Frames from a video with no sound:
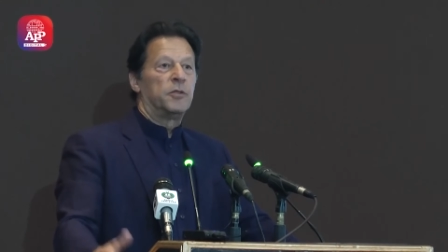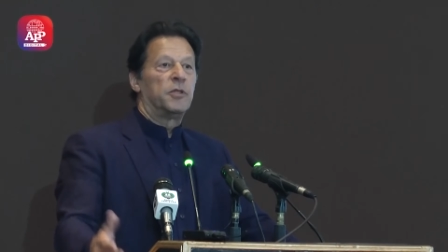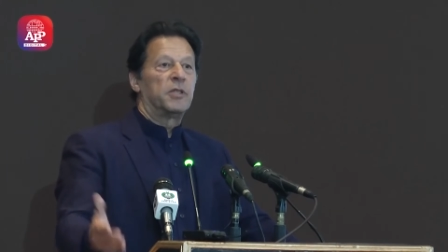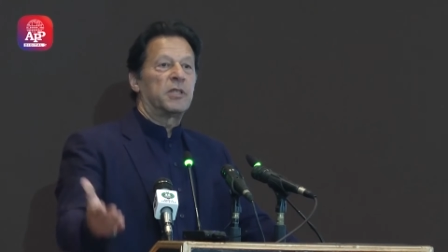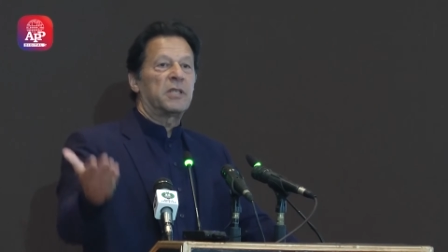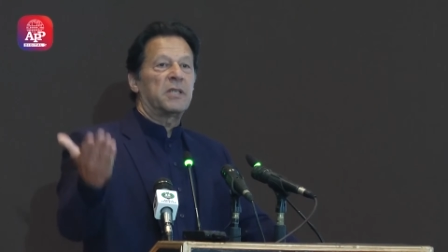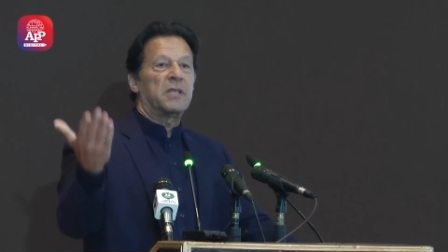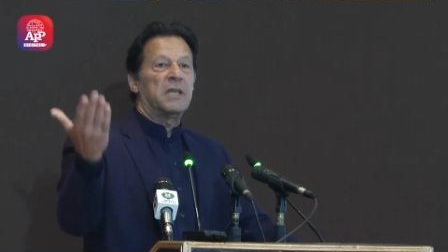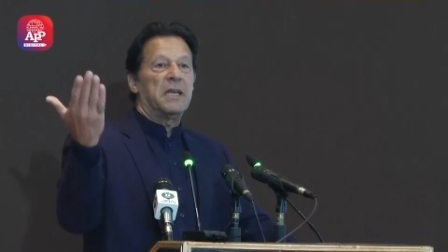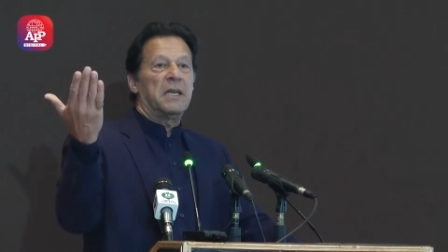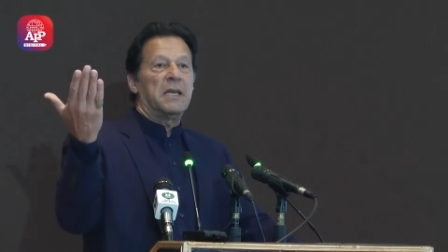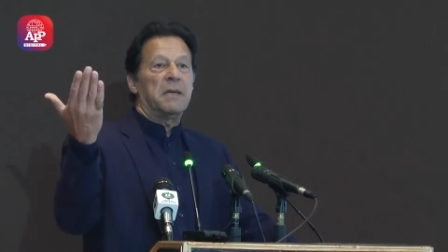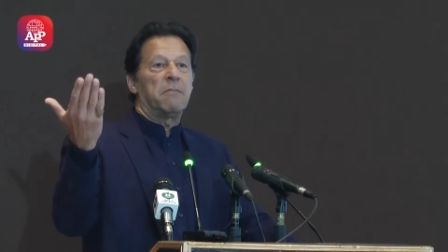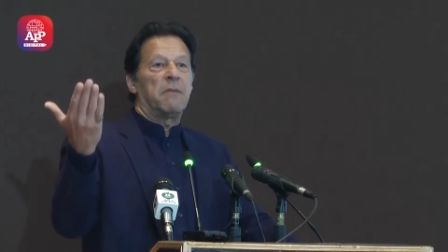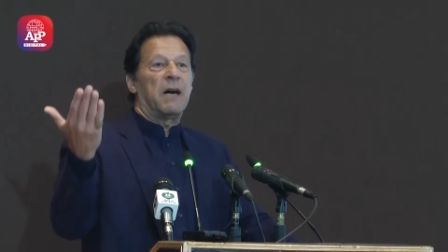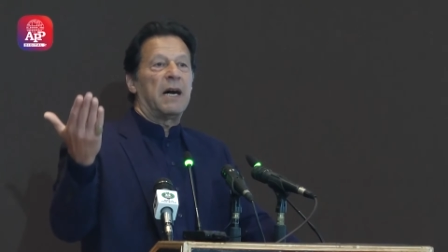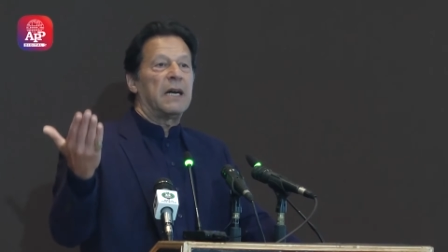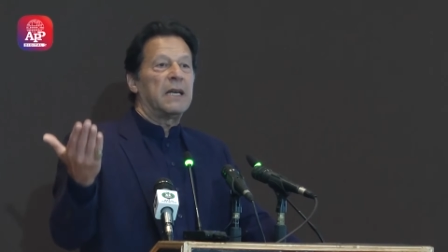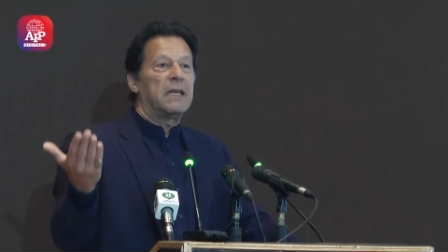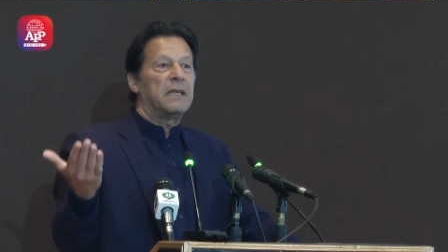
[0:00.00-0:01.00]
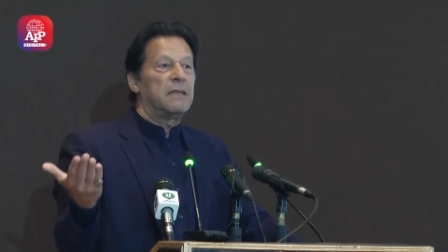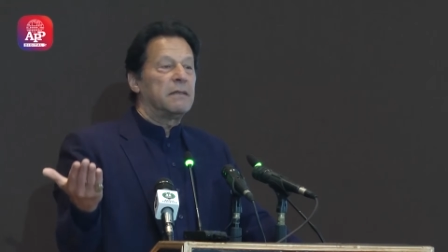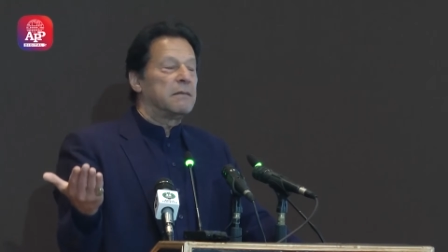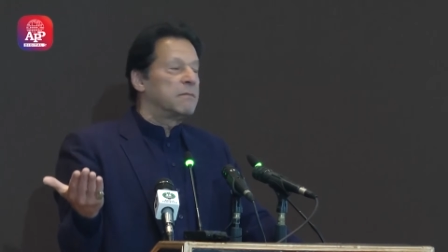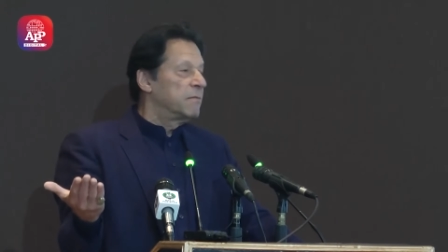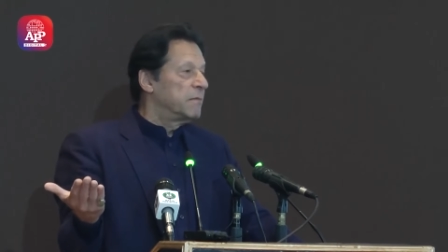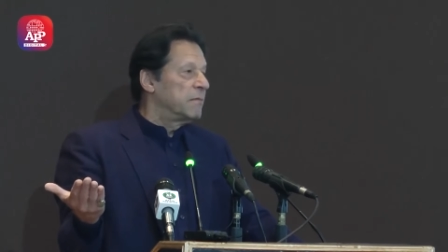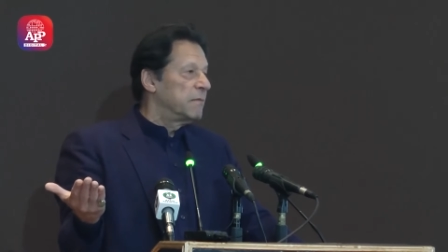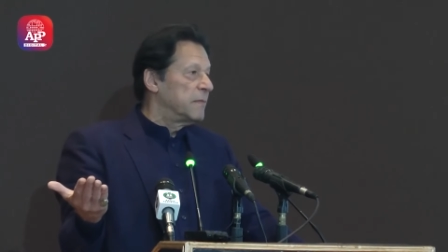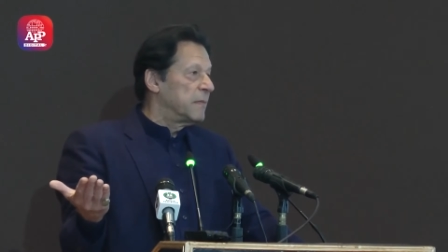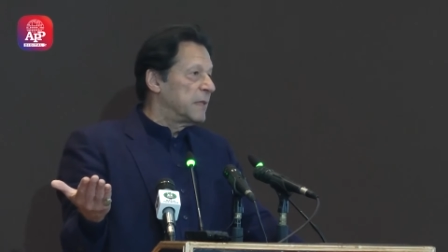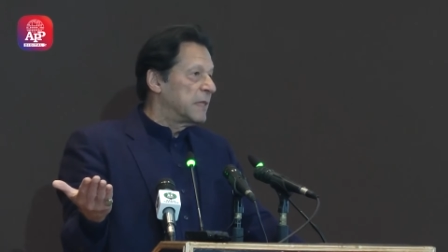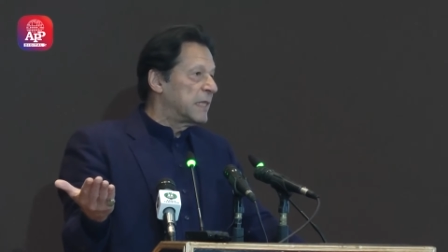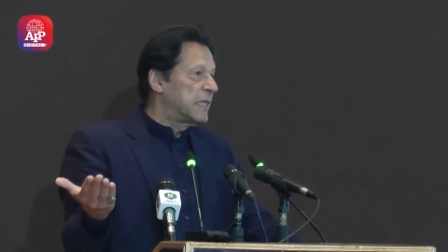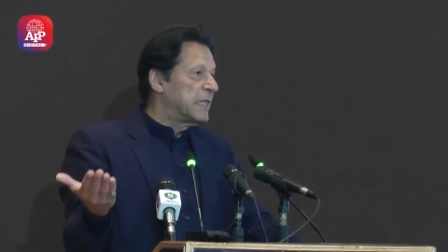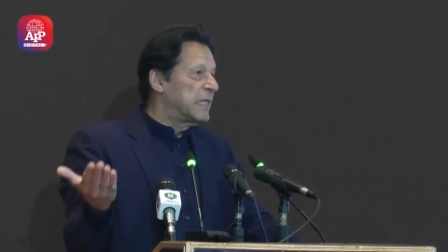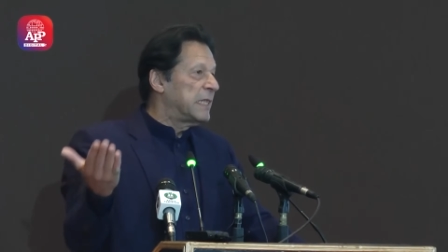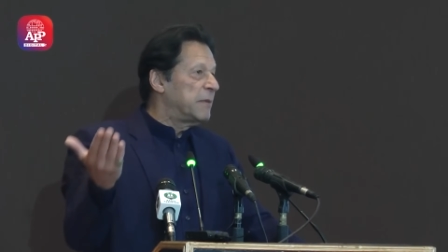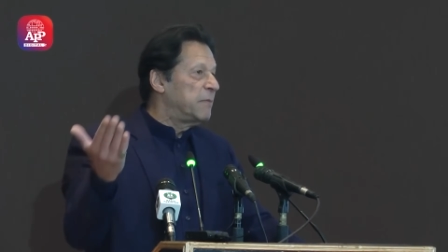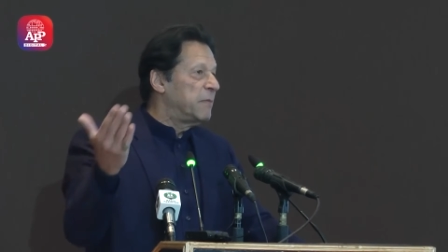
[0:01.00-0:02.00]
जिसने ईमान
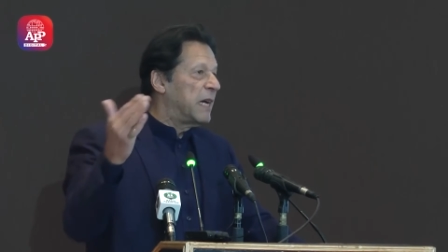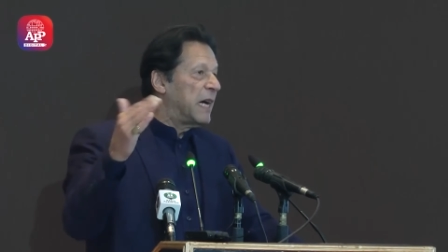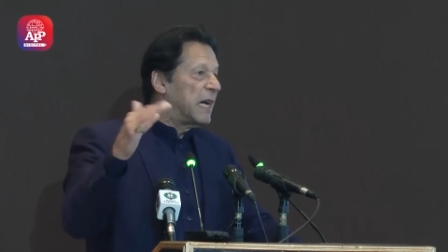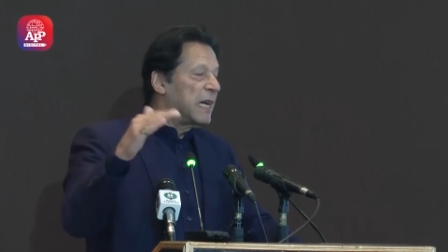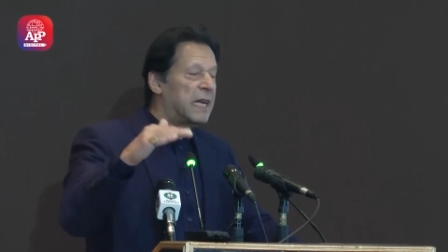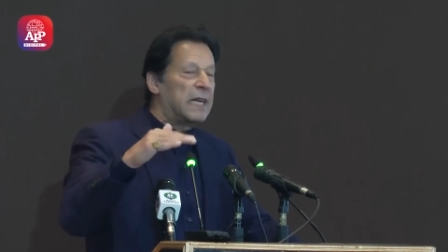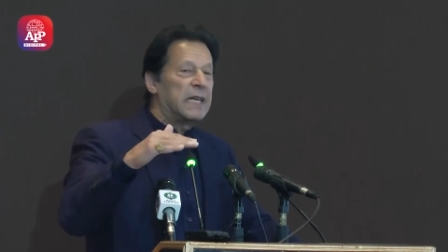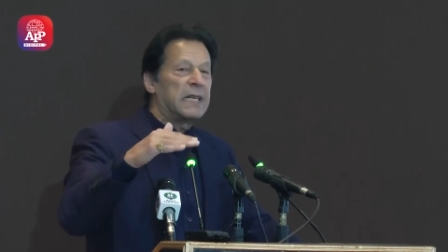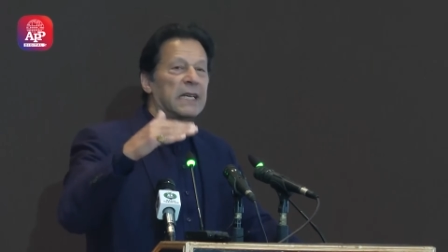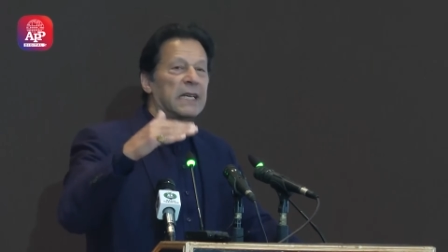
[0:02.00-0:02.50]
किसी में आना